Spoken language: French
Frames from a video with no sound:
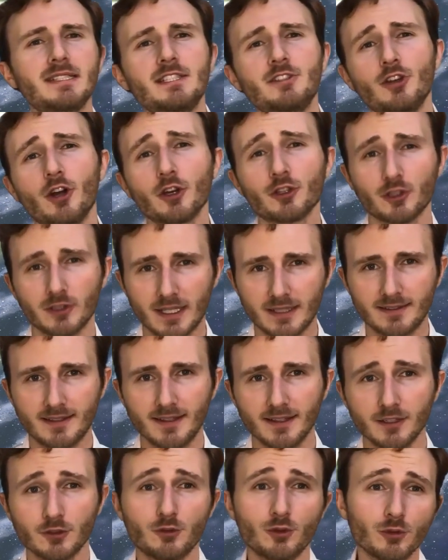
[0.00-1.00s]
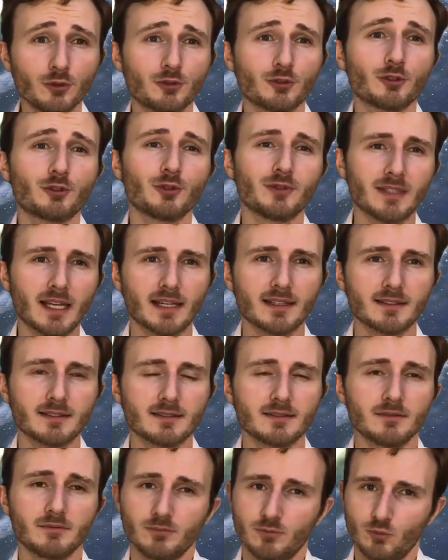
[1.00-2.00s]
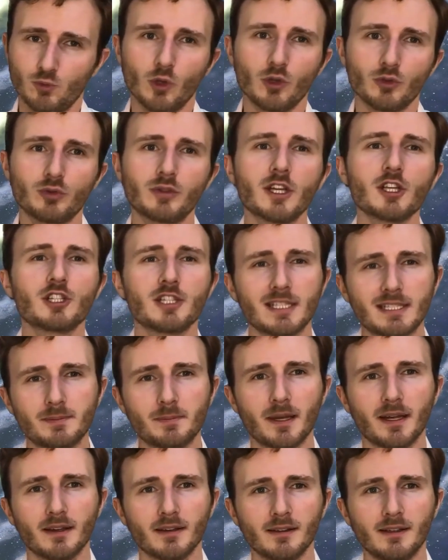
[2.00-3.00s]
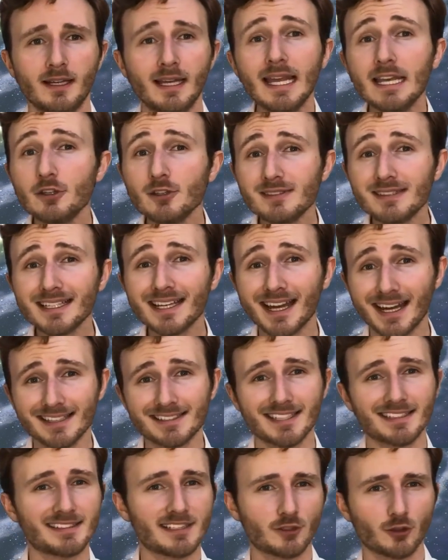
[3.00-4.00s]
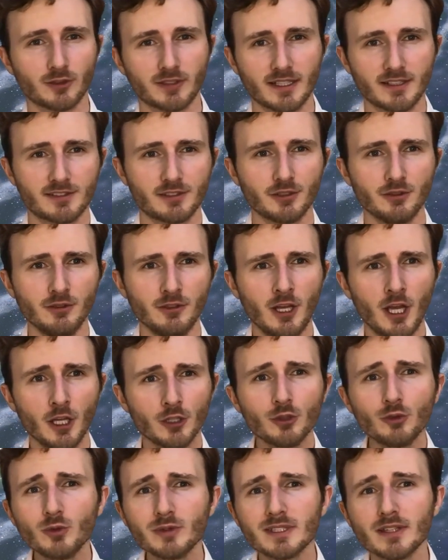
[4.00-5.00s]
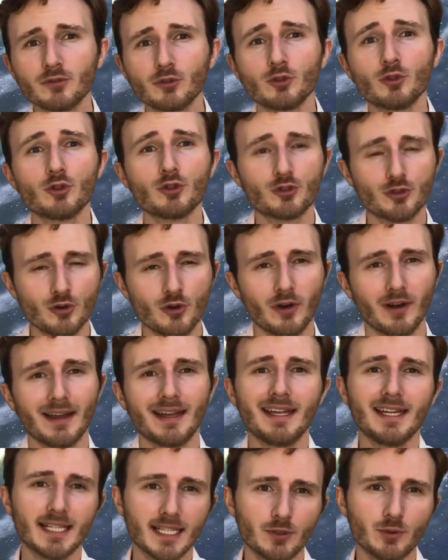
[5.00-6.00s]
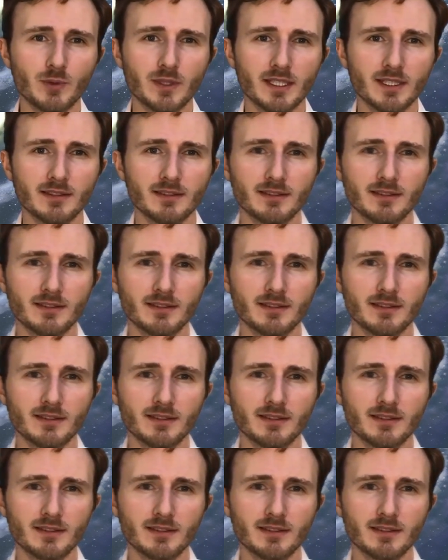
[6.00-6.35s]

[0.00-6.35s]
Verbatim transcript: n'ignore que la Terre tourne sur son axe, ou en tout cas j'espère, et que c'est grâce à cette rotation que nous avons le jour et la nuit.